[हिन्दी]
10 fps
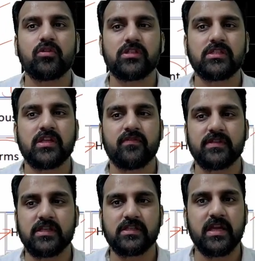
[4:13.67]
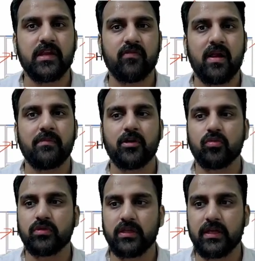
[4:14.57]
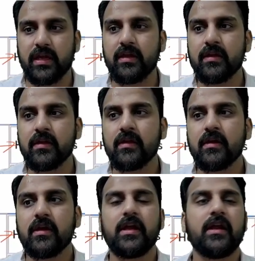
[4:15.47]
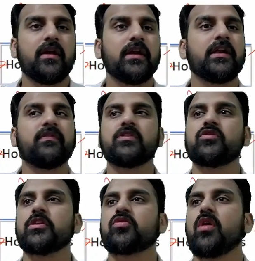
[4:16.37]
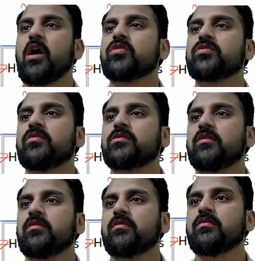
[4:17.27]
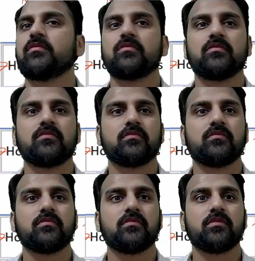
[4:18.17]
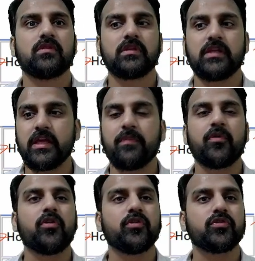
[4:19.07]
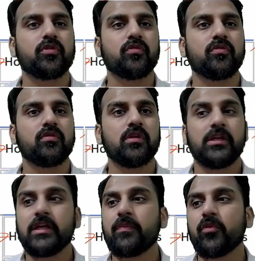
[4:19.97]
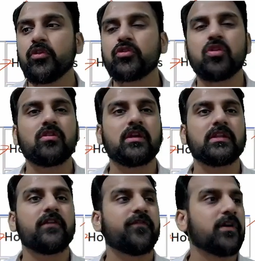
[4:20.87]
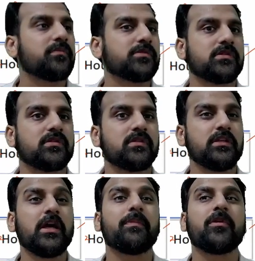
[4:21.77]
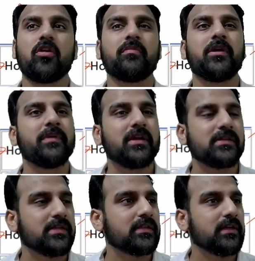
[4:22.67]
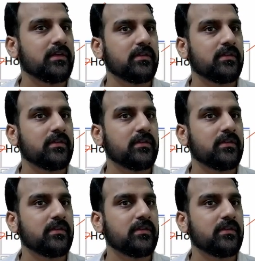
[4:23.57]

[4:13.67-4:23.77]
एंड सर्विसेज की रिक्वायरमेंट होती है इंडिविजुअल्स को हाउस होल्ड्स को कि ये प्रोड्यूस हो ये प्रोड्यूस कौन करते हैं फर्म्स या फिर गवर्नमेंट भी कर सकती है